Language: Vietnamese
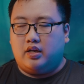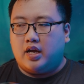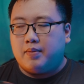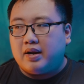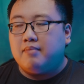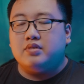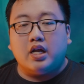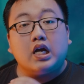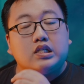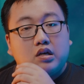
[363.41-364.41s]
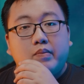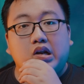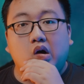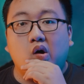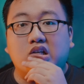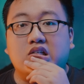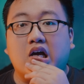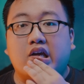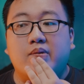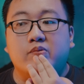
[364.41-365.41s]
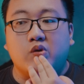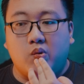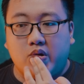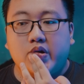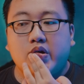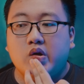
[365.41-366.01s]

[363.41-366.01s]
hai ba năm gì đấy, ngày xưa mình đã có cái trải nghiệm rồi.